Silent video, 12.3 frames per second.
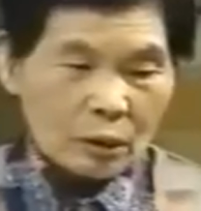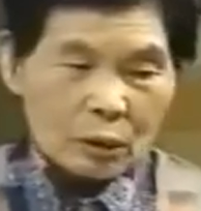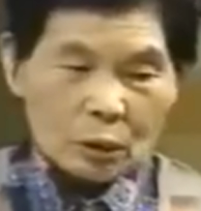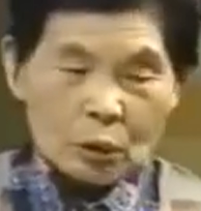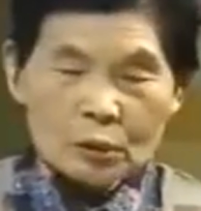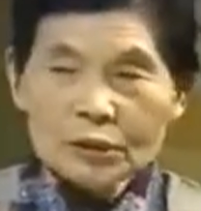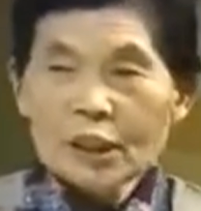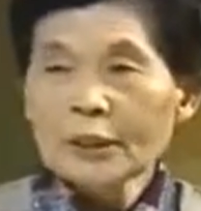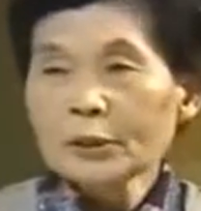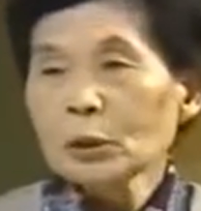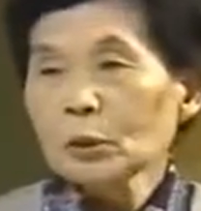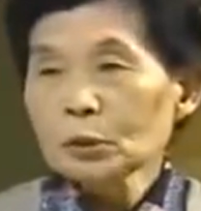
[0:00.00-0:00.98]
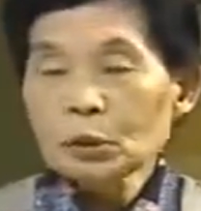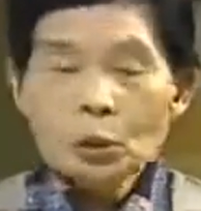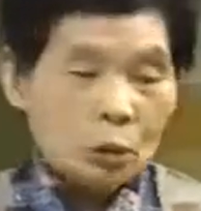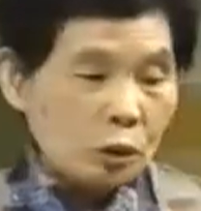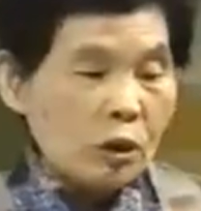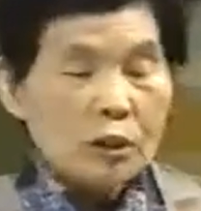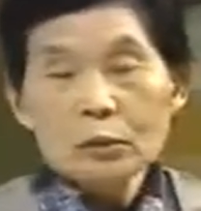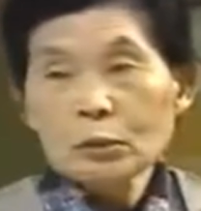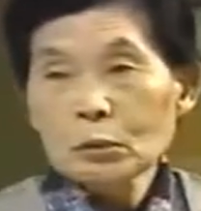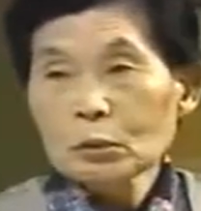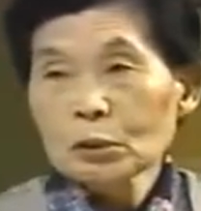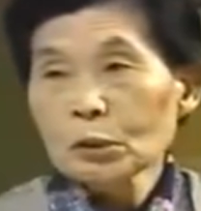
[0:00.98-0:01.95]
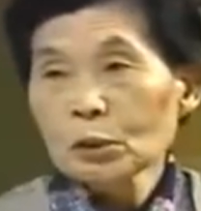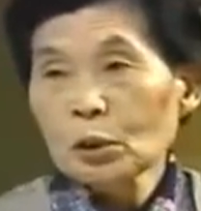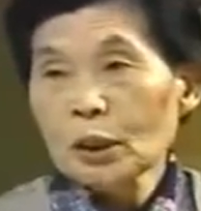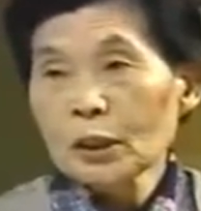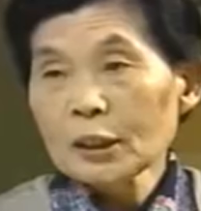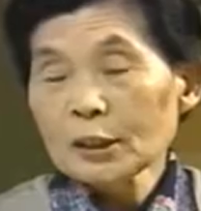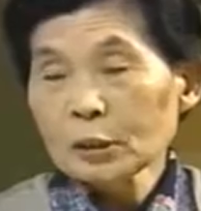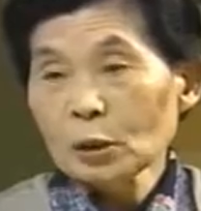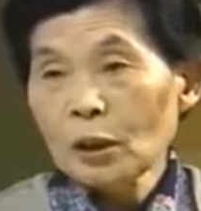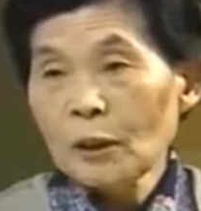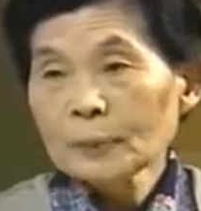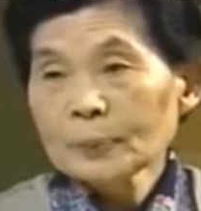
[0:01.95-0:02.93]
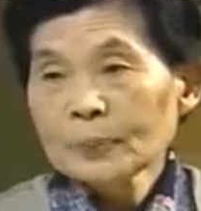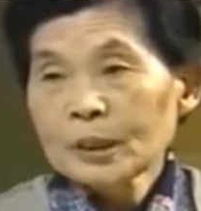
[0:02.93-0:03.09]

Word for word: 混乱しとるとこれ後ろから人が